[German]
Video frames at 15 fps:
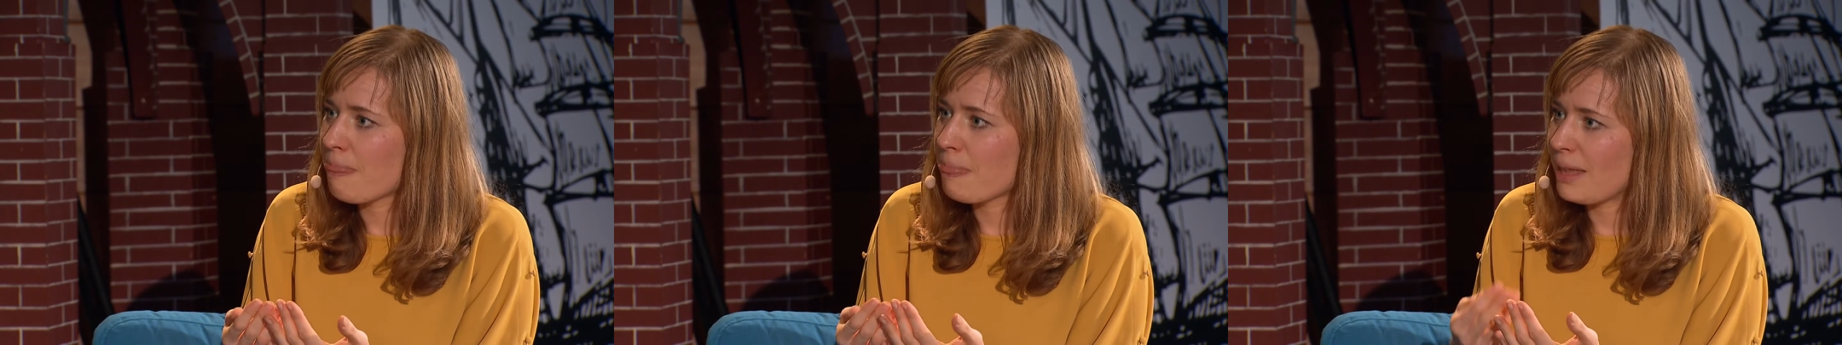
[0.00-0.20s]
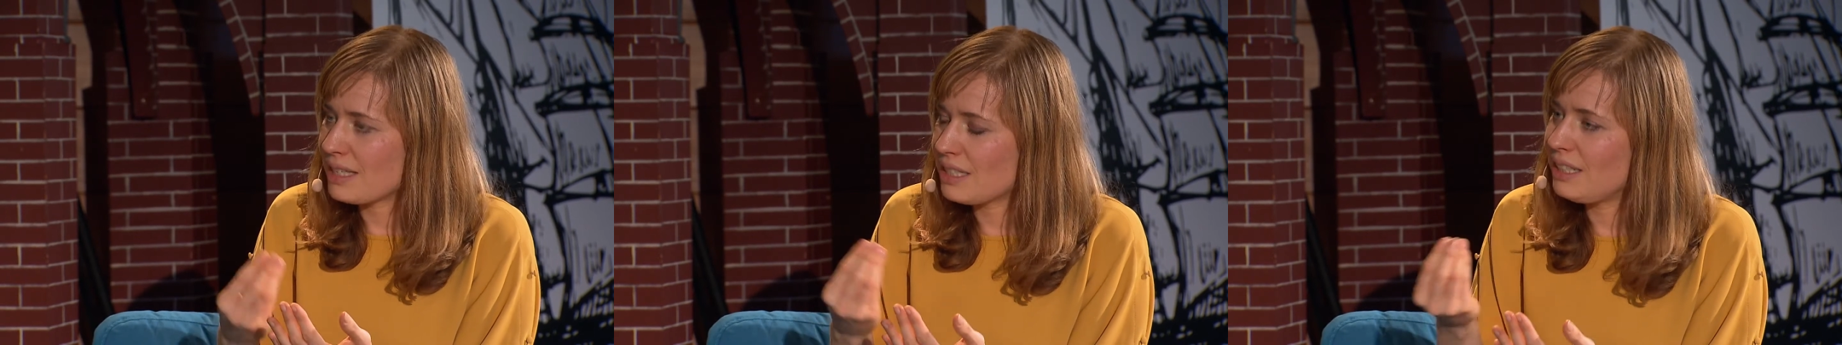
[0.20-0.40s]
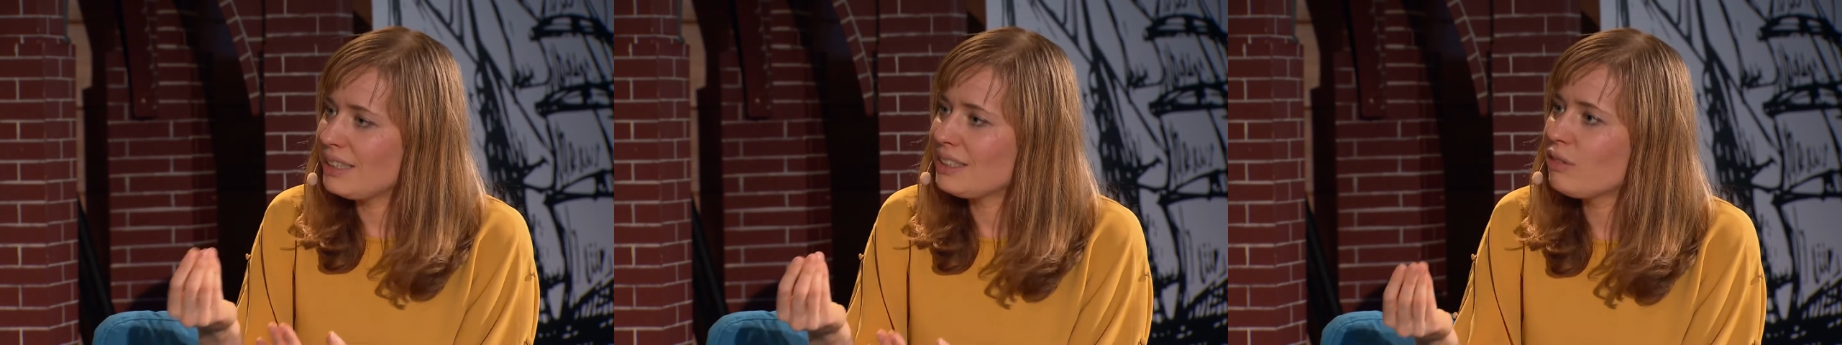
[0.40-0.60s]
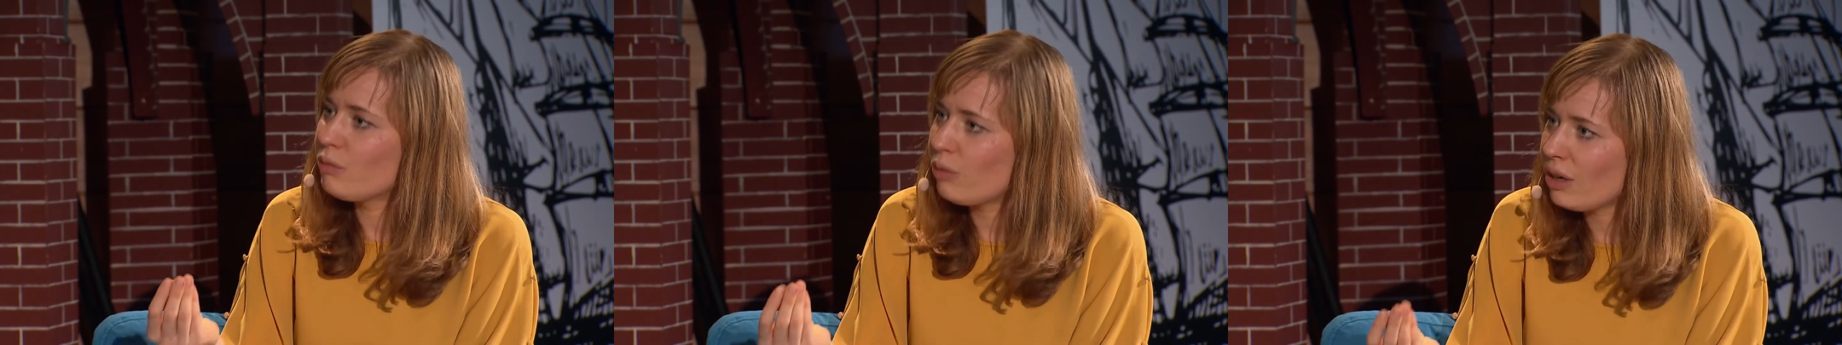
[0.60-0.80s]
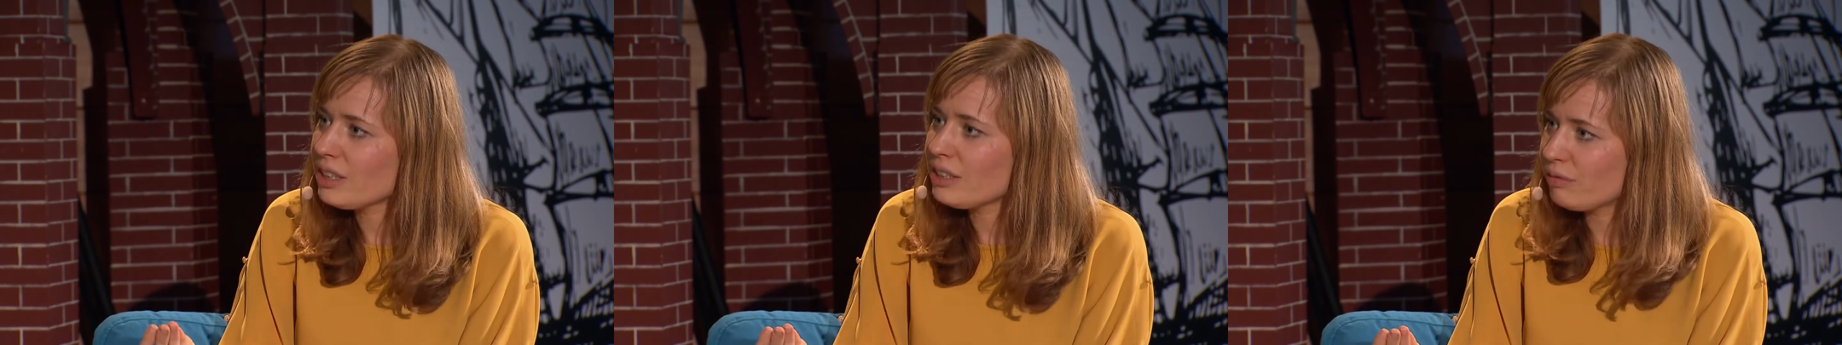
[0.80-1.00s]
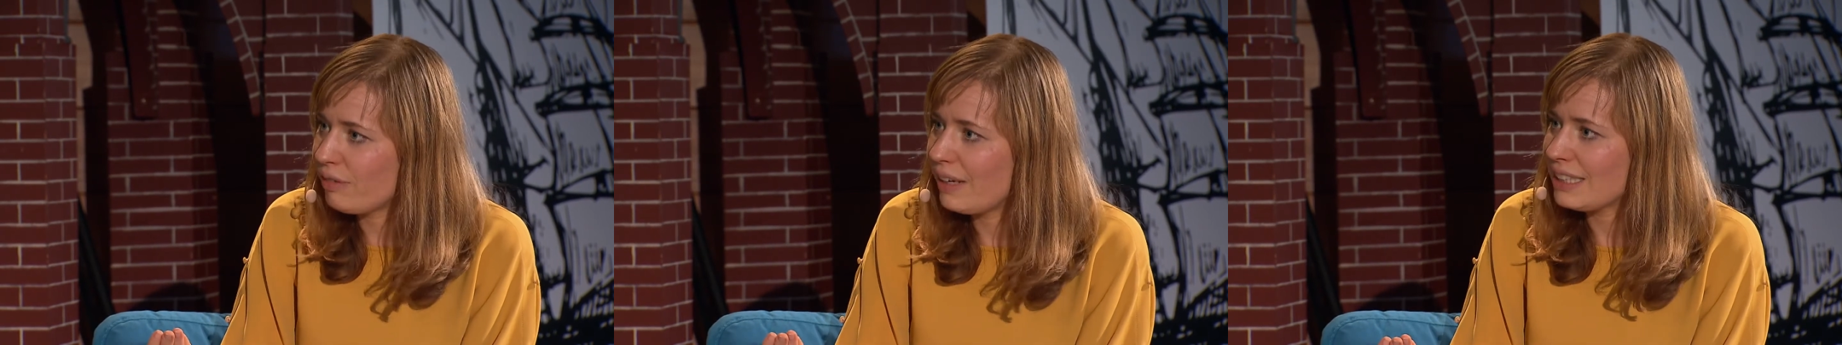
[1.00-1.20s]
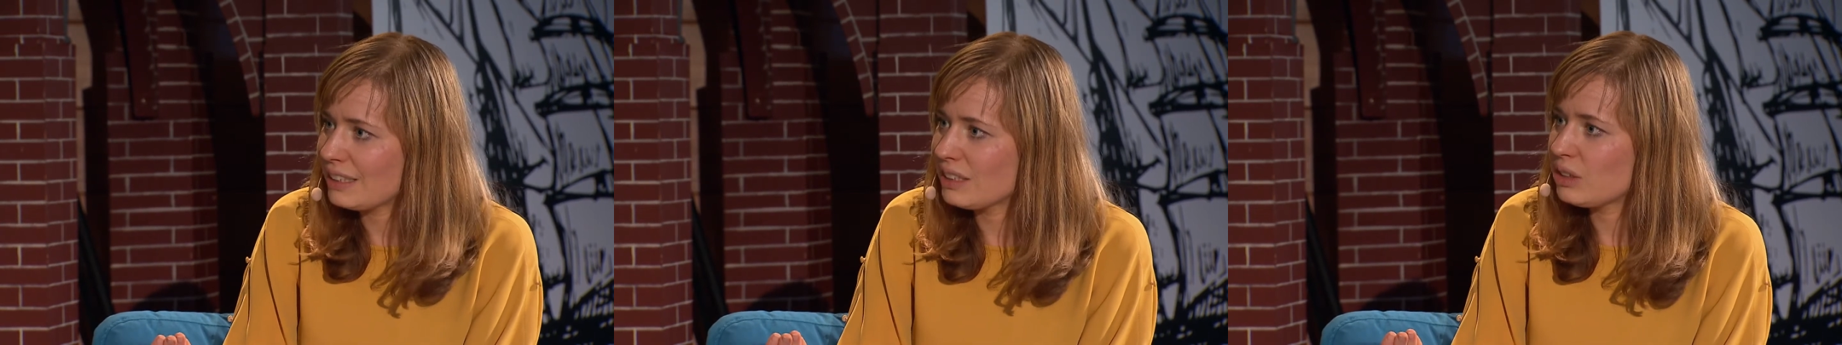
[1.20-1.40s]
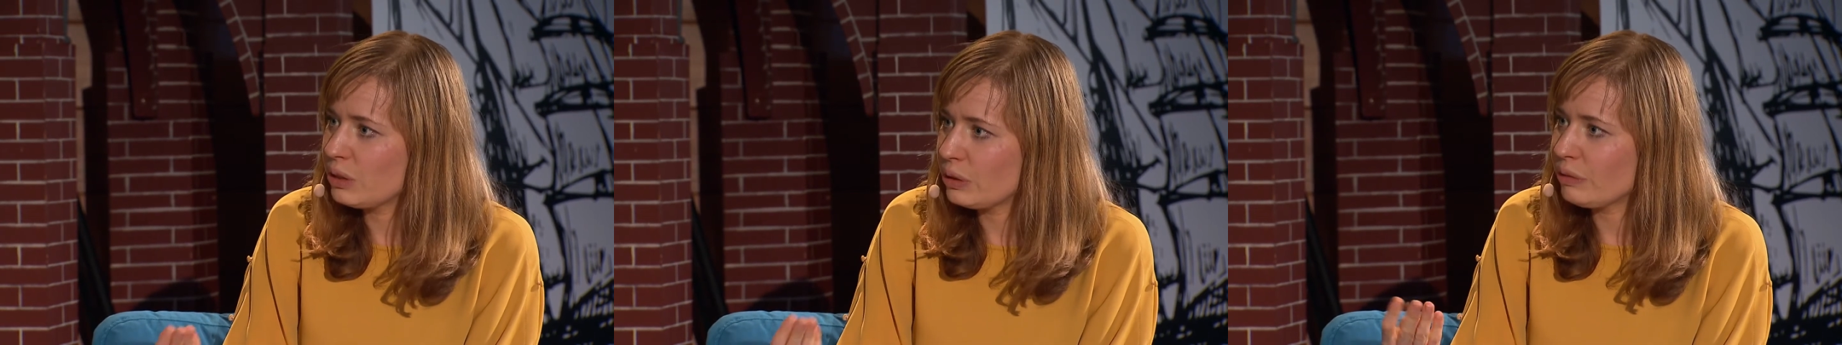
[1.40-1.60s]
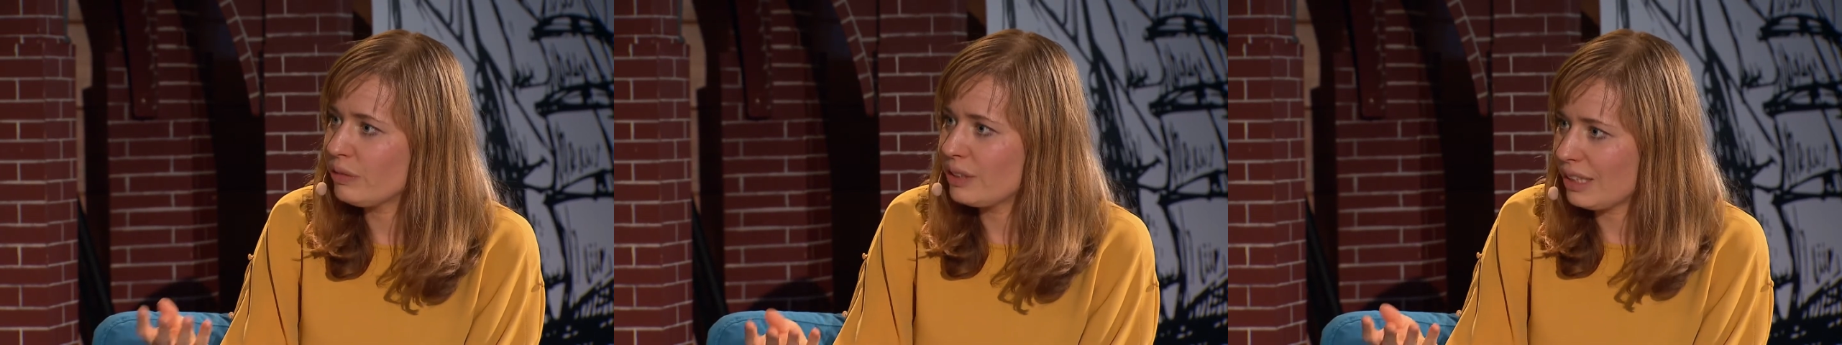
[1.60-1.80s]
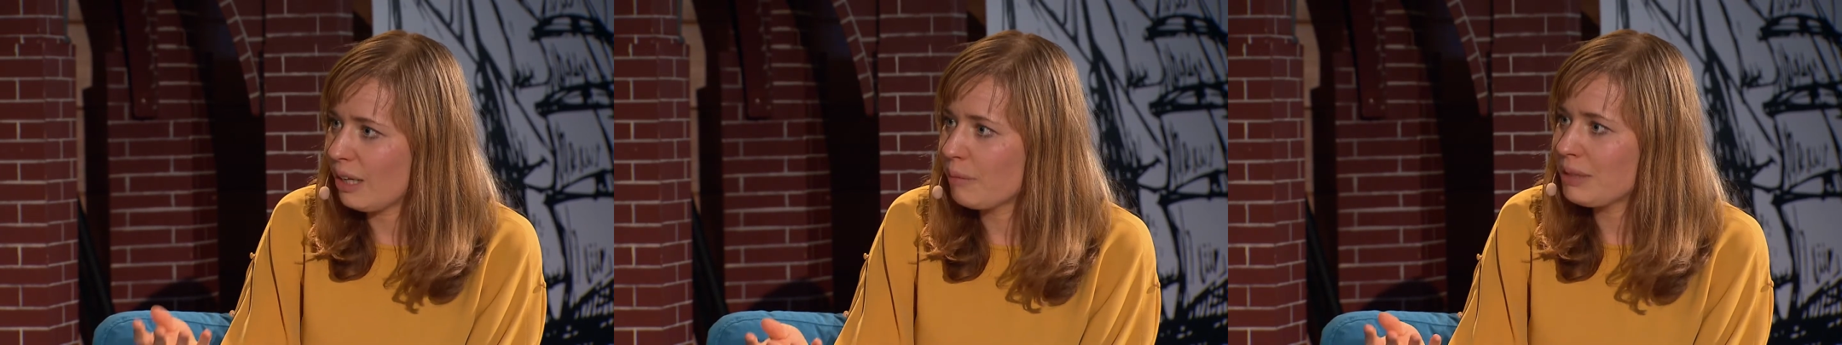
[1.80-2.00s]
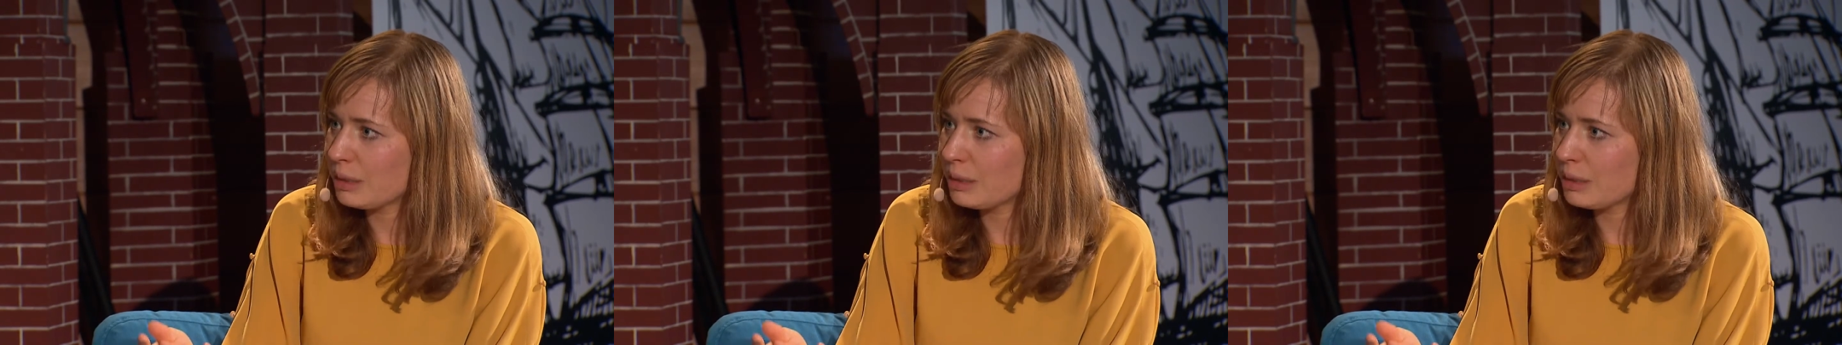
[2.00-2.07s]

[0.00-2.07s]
dass sie das in Worte fassen dürfen, ich glaube,